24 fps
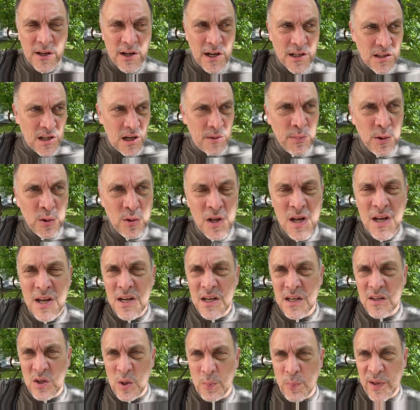когда я был
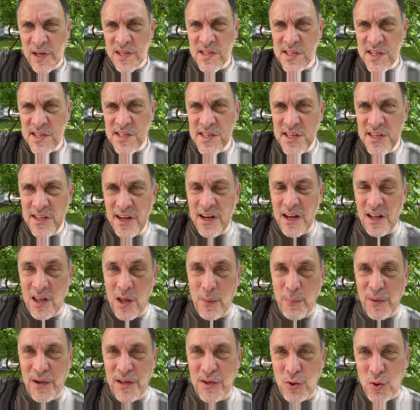на процессе Николая
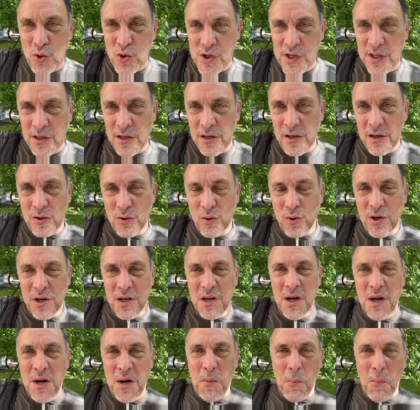Платошкина, который